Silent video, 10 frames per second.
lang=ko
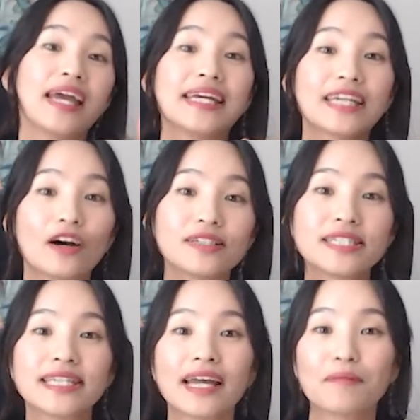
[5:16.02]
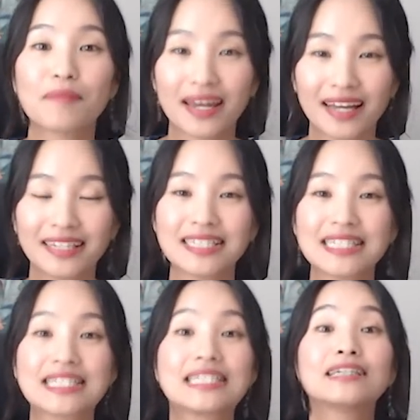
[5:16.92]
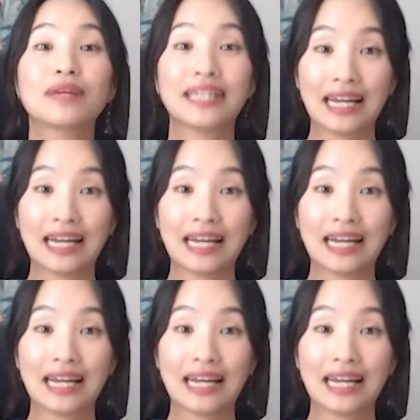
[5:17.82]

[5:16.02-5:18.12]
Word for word: 현재 말하는 지금의